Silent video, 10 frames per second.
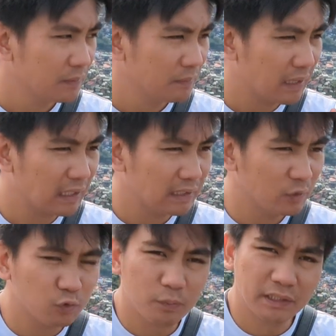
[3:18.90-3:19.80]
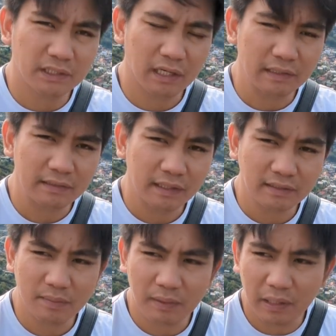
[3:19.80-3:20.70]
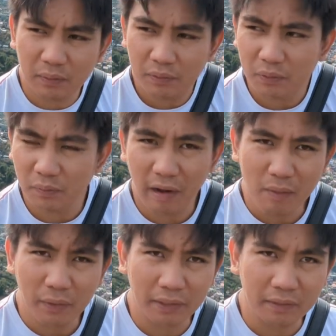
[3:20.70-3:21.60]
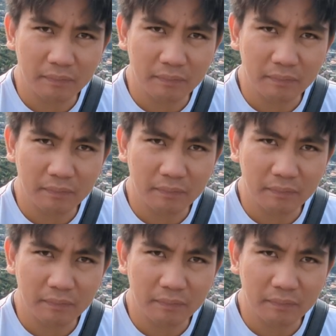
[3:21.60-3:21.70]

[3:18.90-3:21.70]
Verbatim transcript: magtutubig siya kasama na yung, iyong laway